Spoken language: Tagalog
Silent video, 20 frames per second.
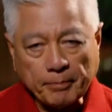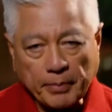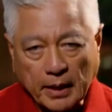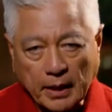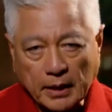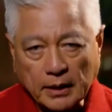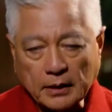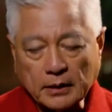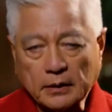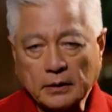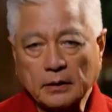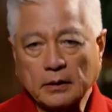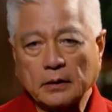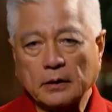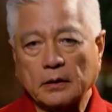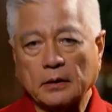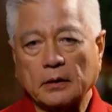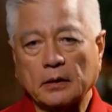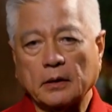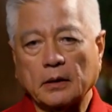pa
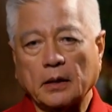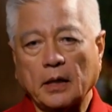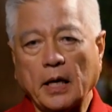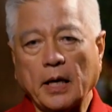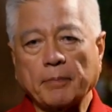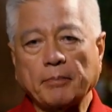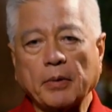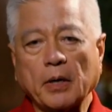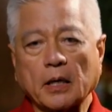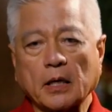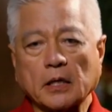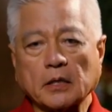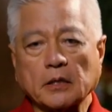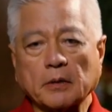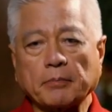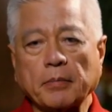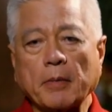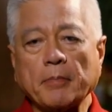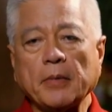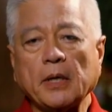ay para sa
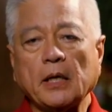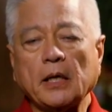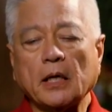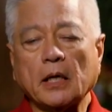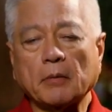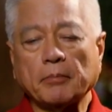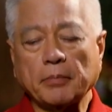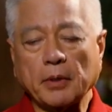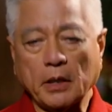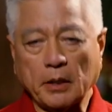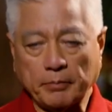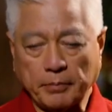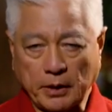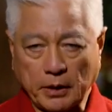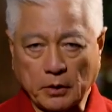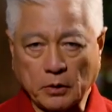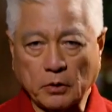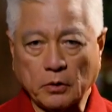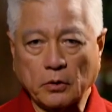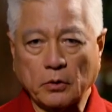pamilyang
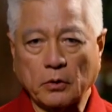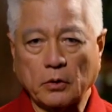Pilipino.